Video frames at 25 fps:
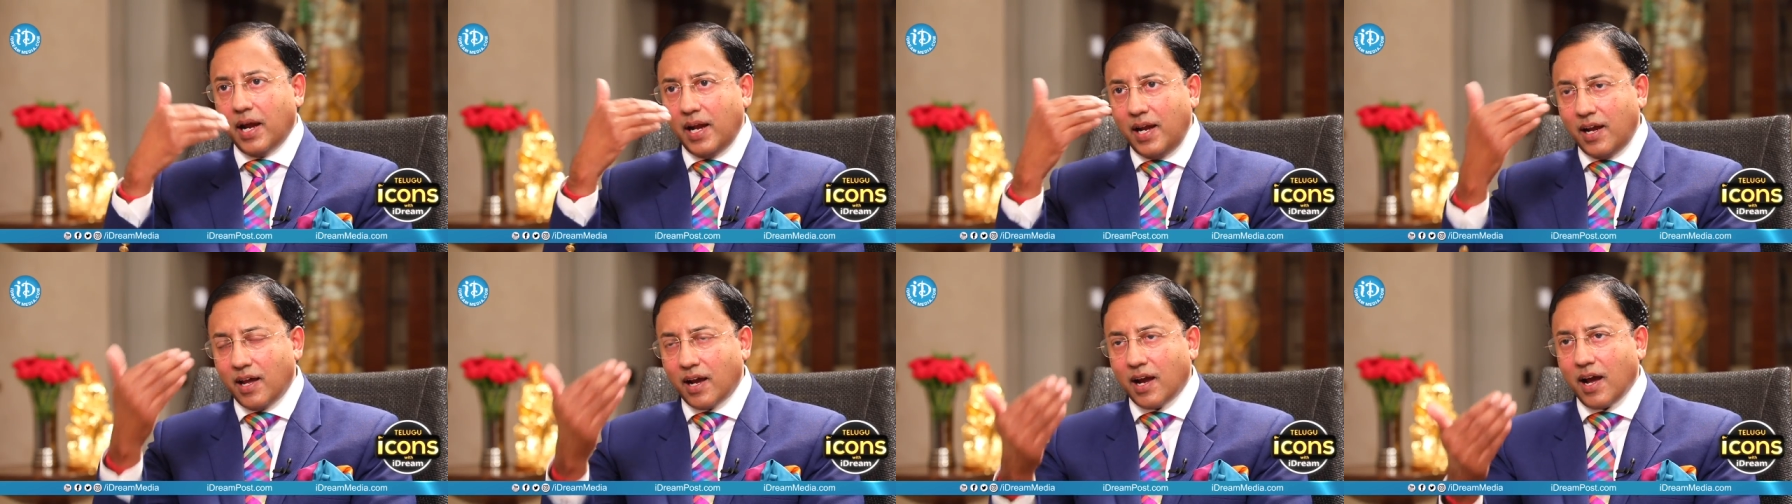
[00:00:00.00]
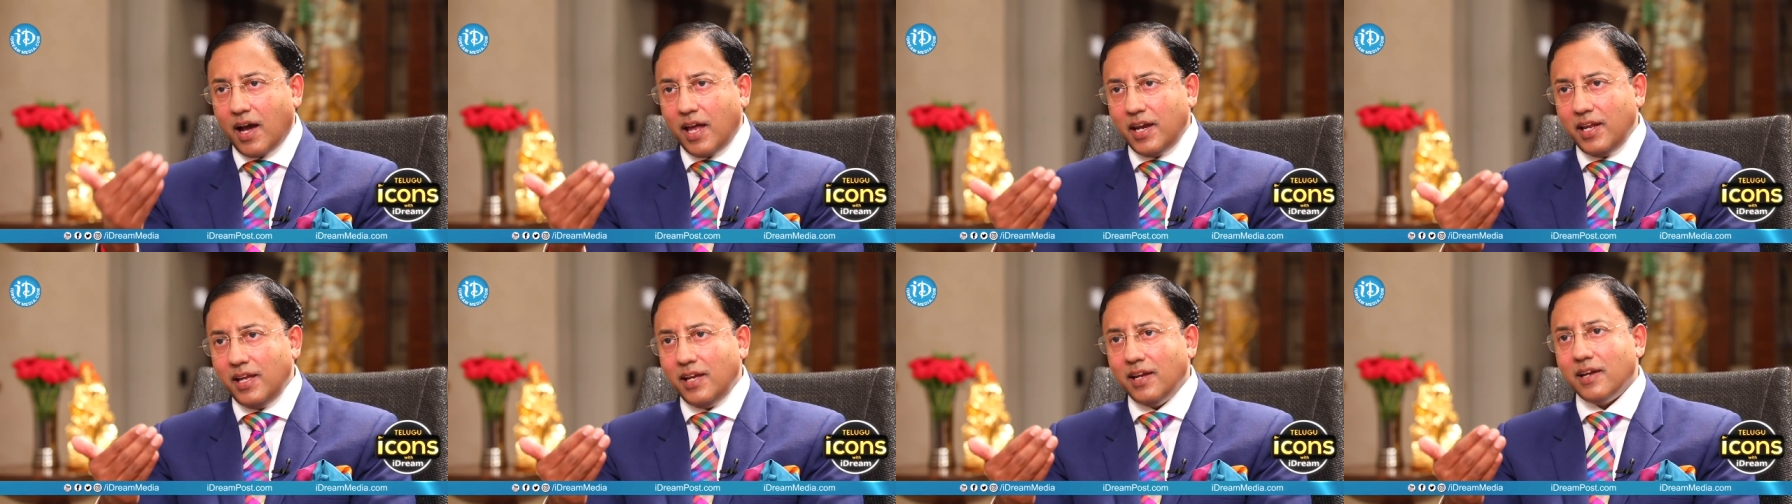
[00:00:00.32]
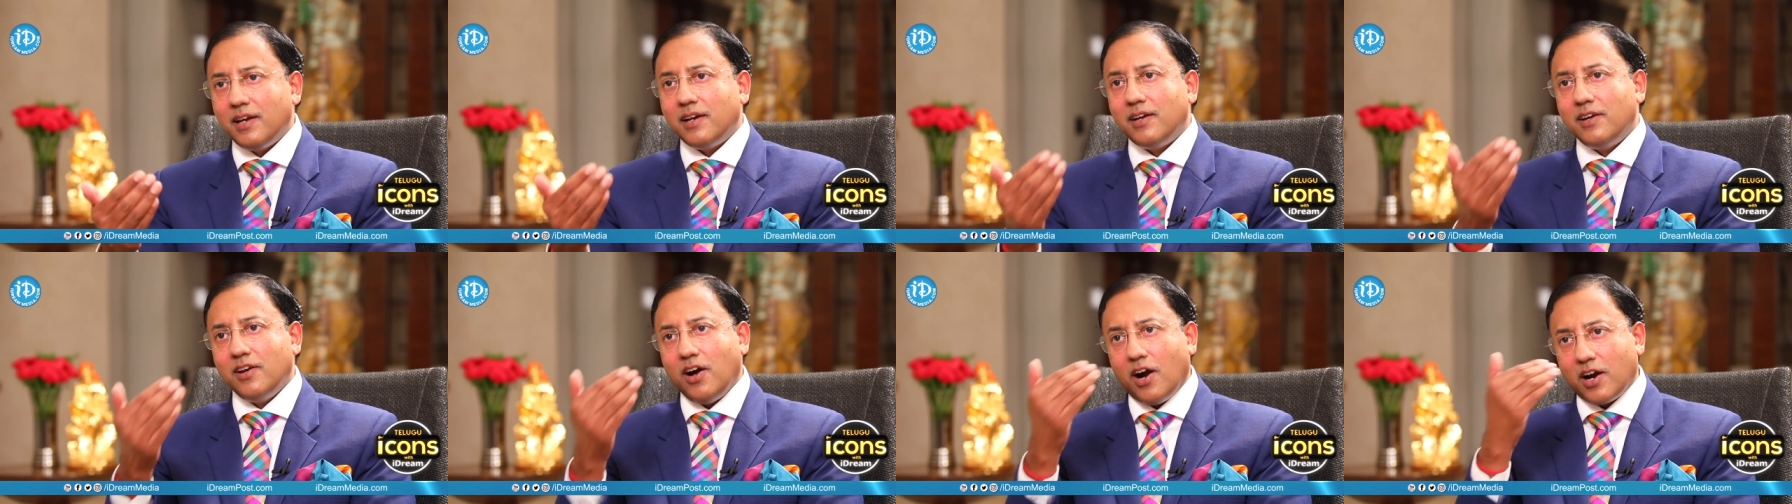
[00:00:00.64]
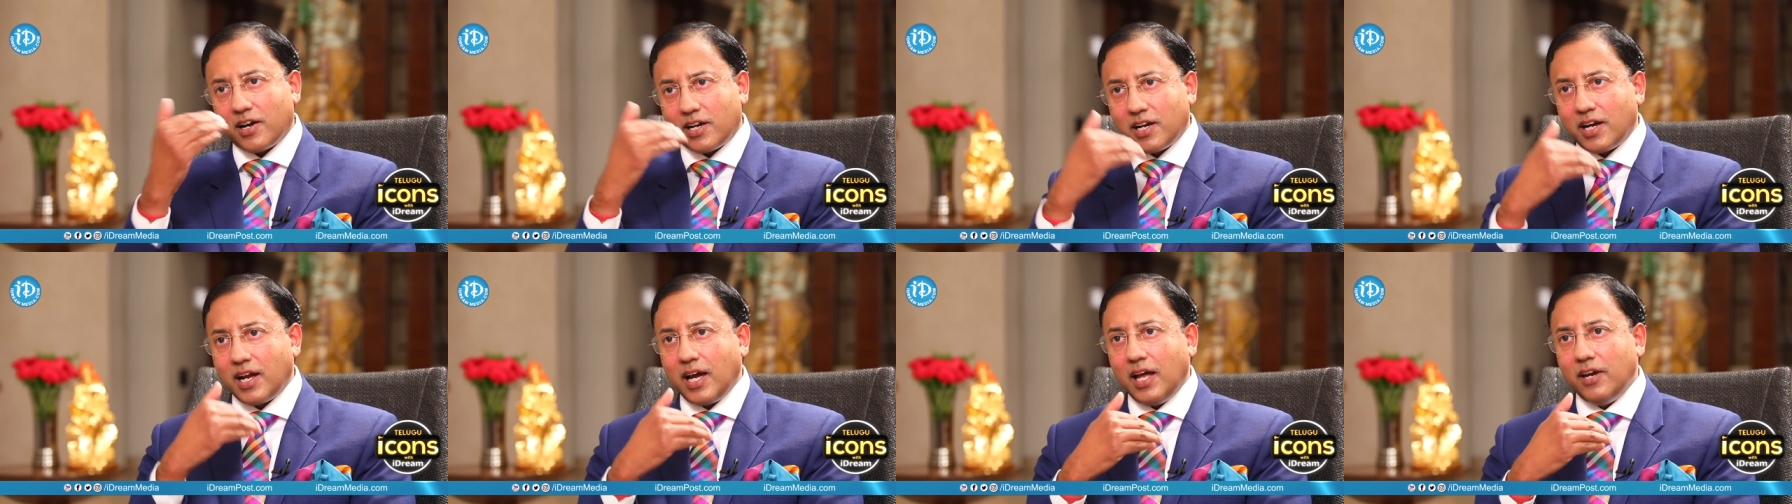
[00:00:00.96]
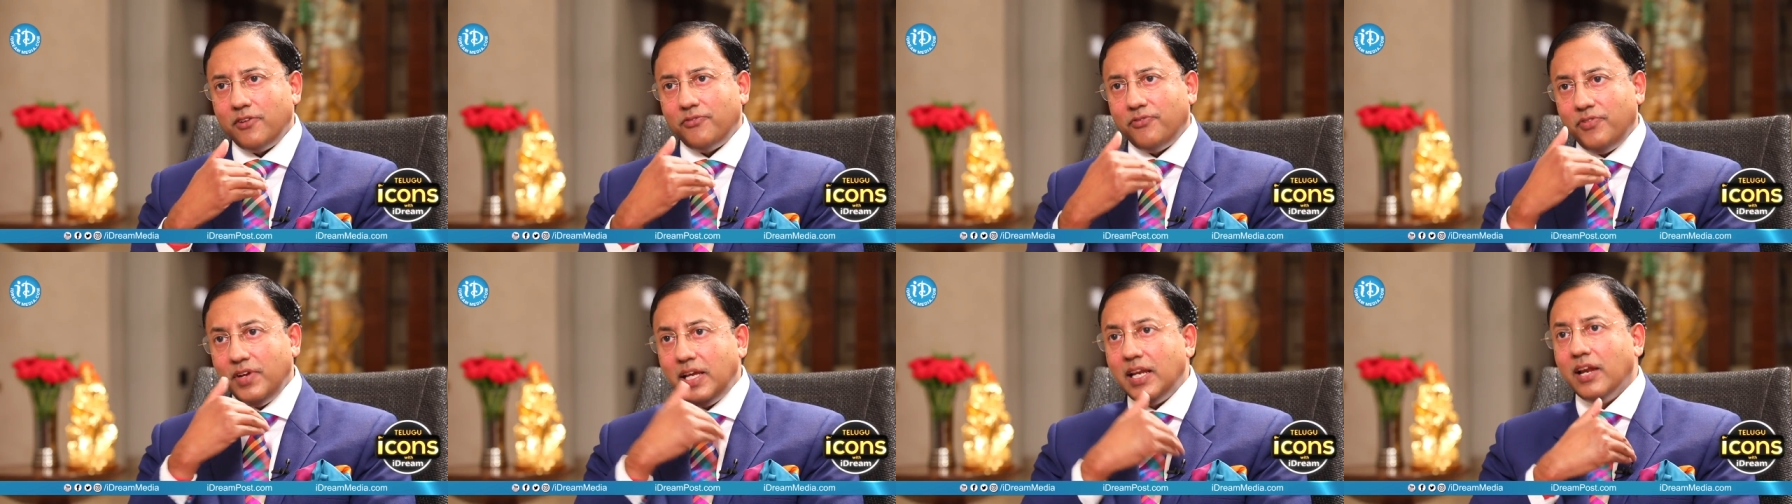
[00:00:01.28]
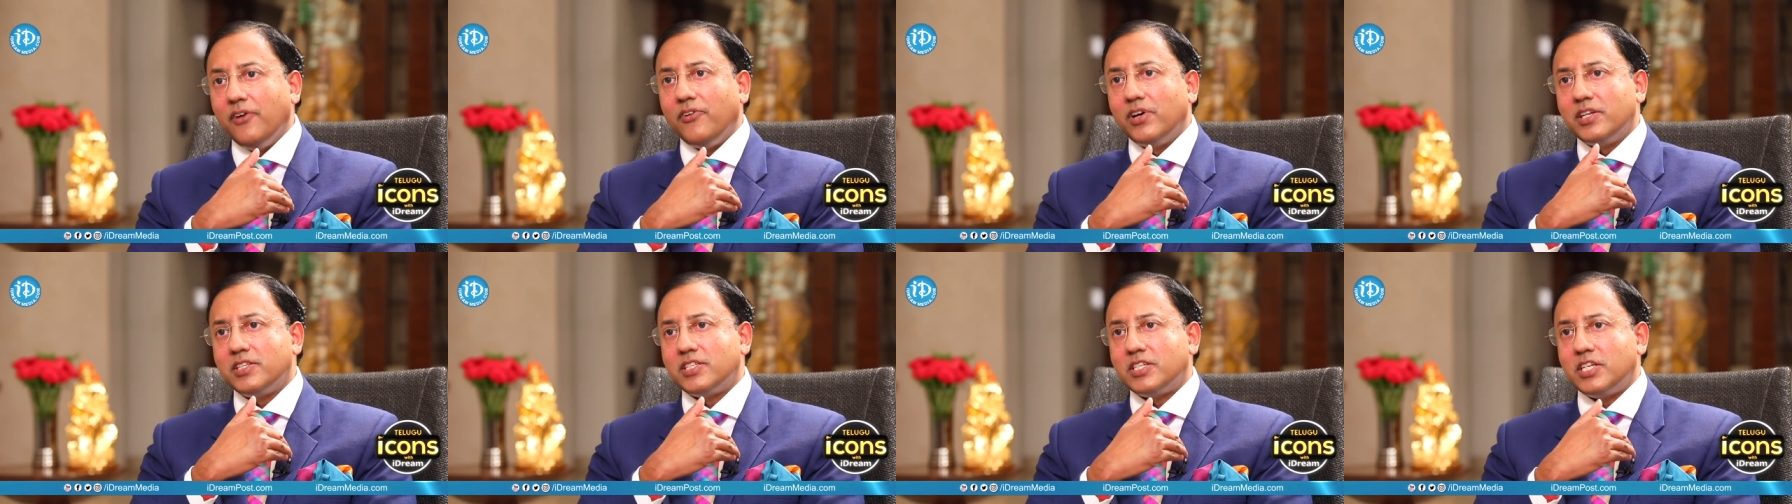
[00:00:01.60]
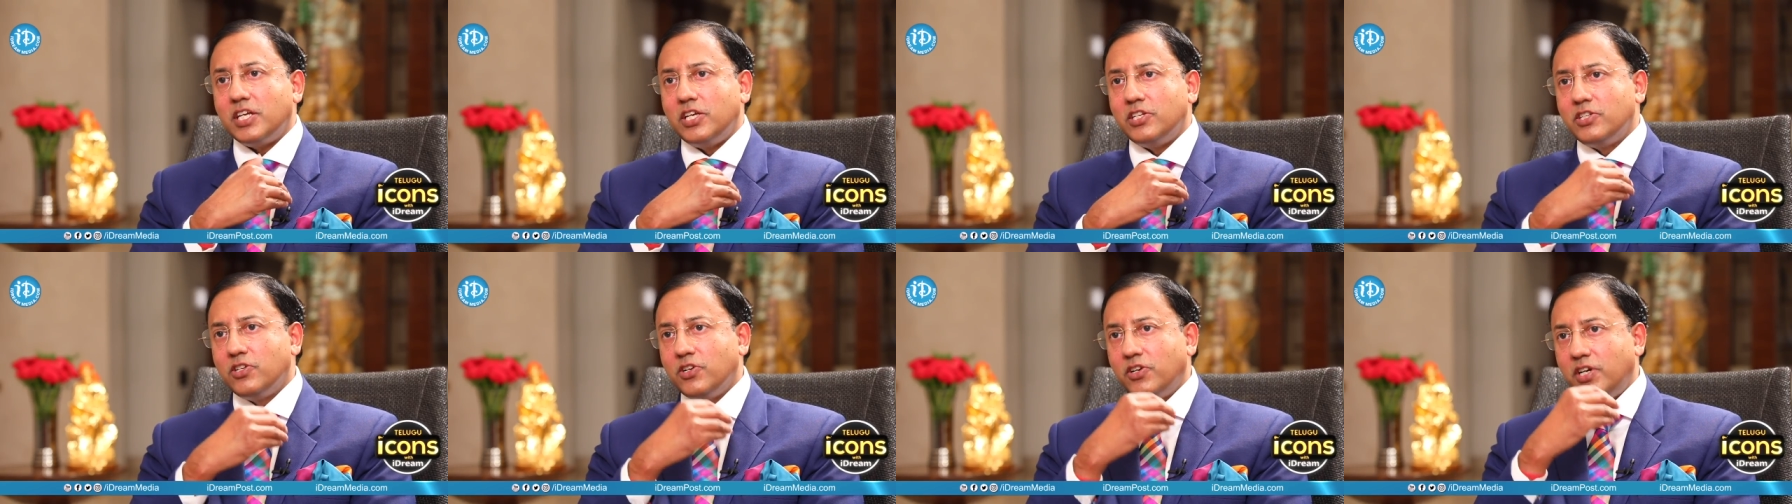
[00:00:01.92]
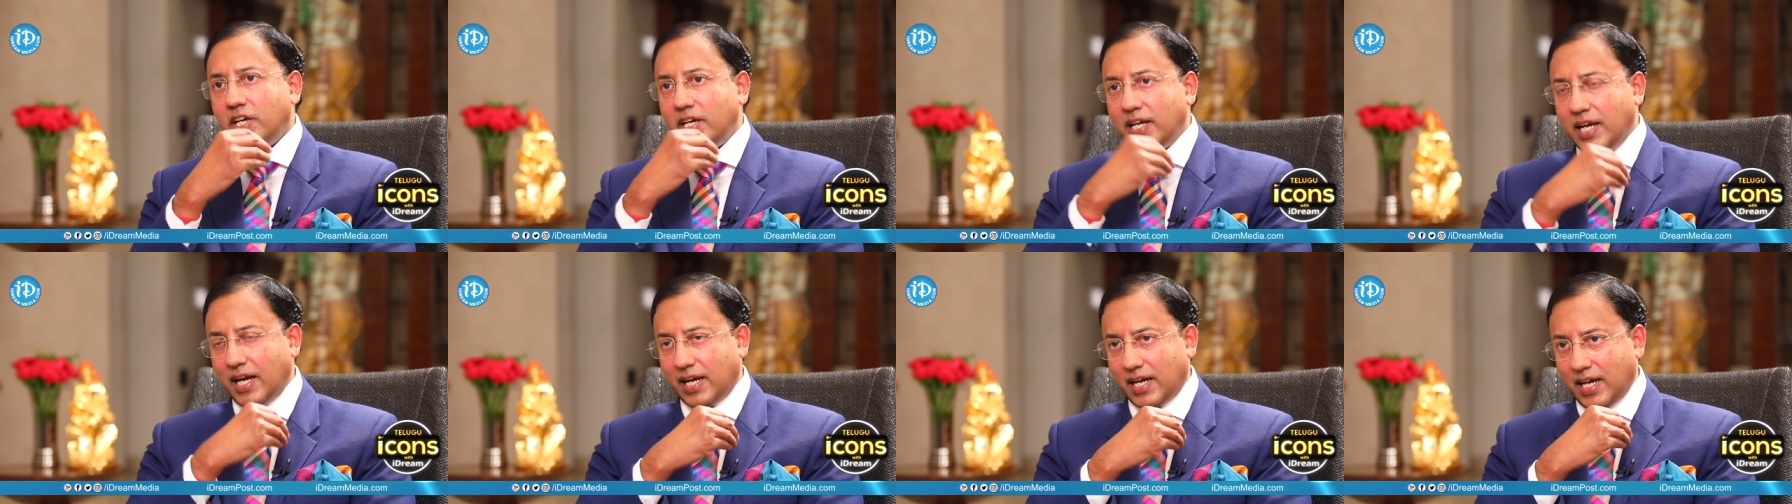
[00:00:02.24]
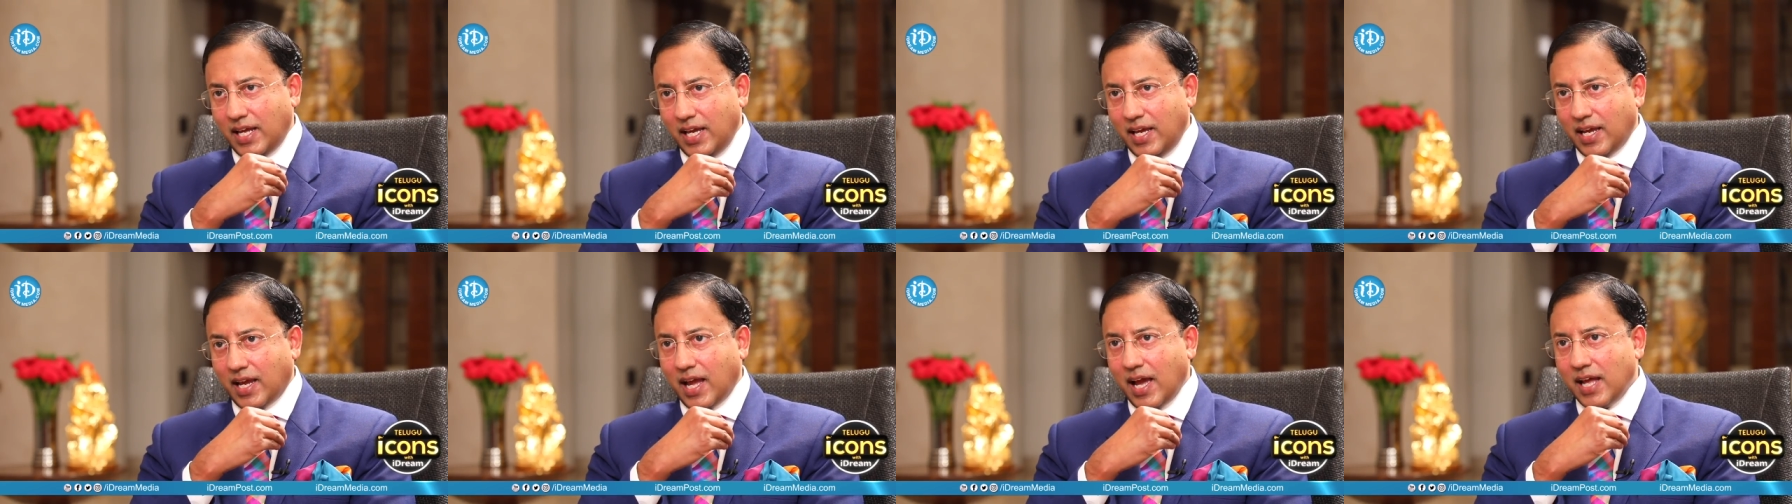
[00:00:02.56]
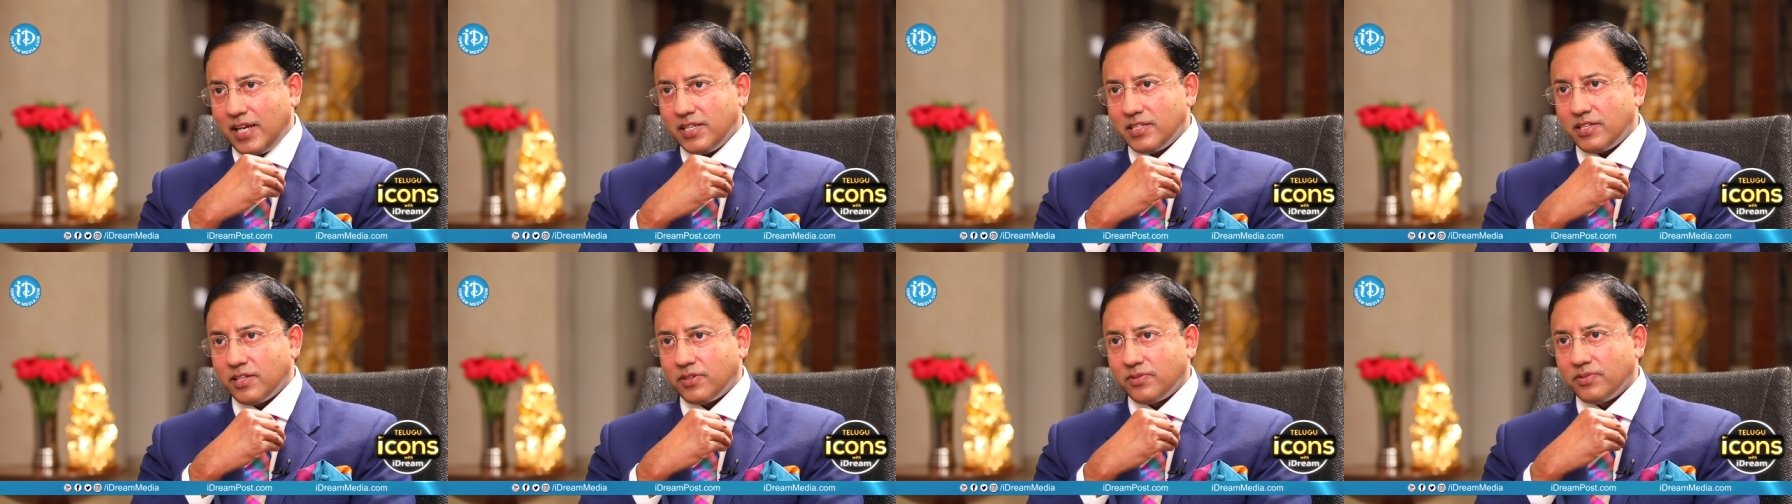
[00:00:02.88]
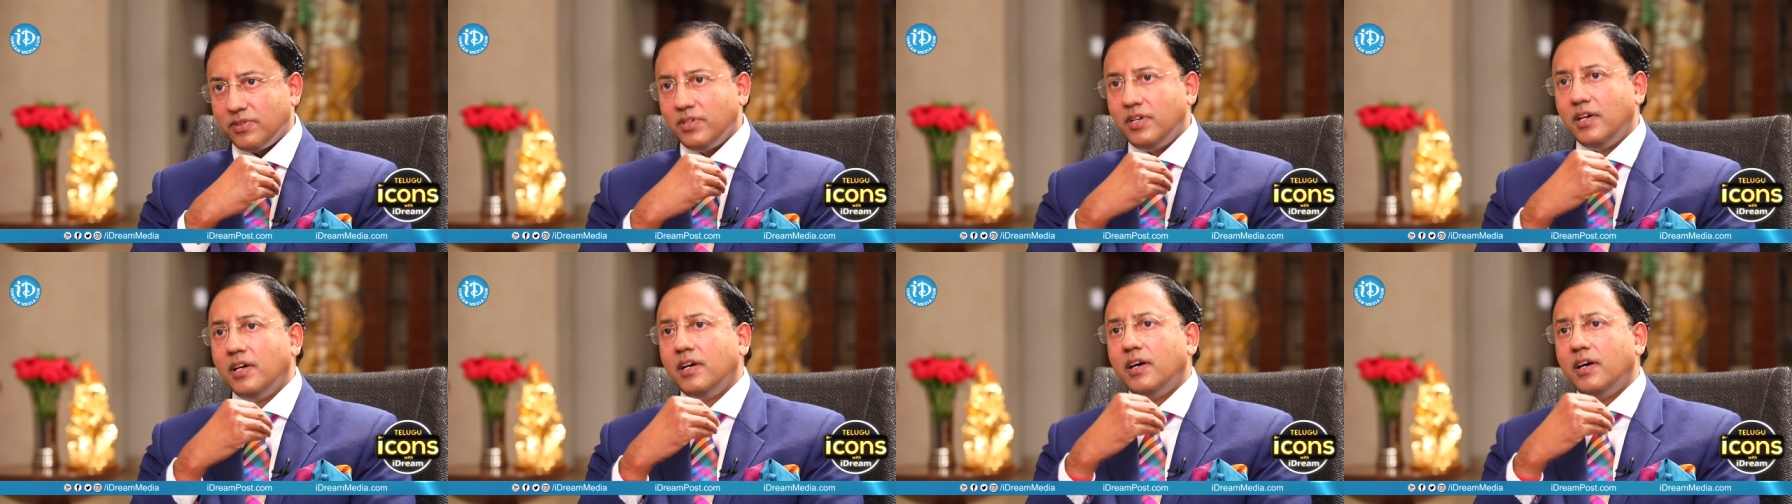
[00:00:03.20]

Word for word: మహిళ కానీ డాక్టర్ కానీ ఫీల్ అవ్వని స్టేజ్లో డిటెక్ట్ అయ్యే క్యాన్సర్